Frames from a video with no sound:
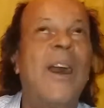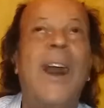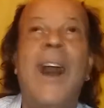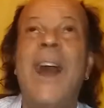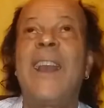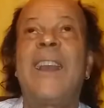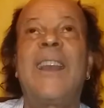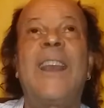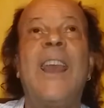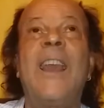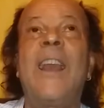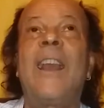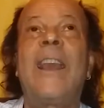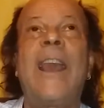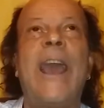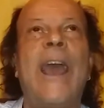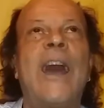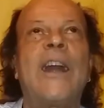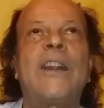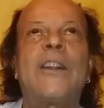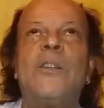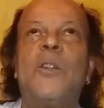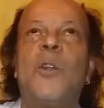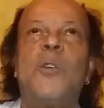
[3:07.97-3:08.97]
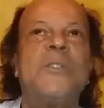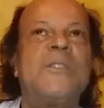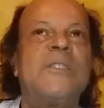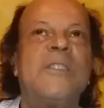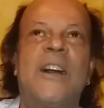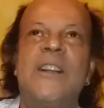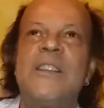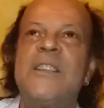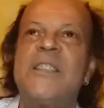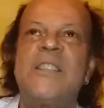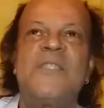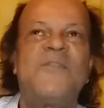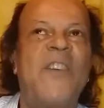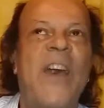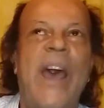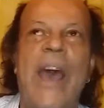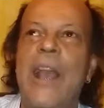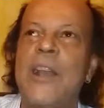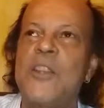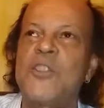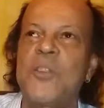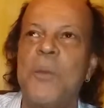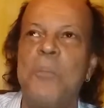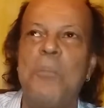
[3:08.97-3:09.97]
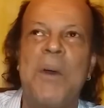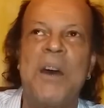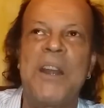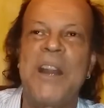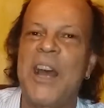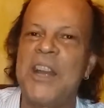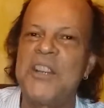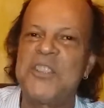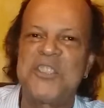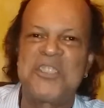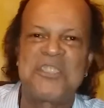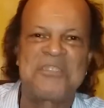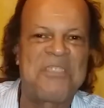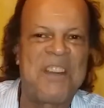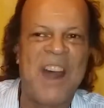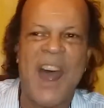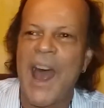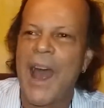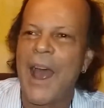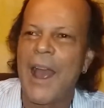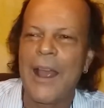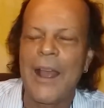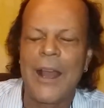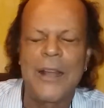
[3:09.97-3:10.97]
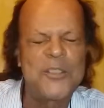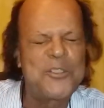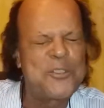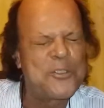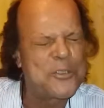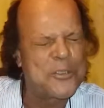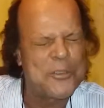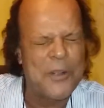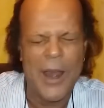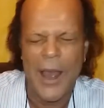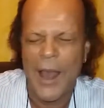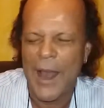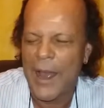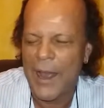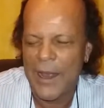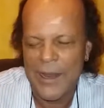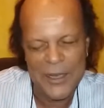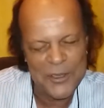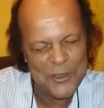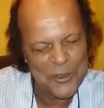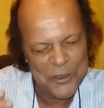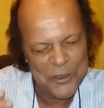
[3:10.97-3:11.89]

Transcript: I can get no satisfaction, but I try, I try, I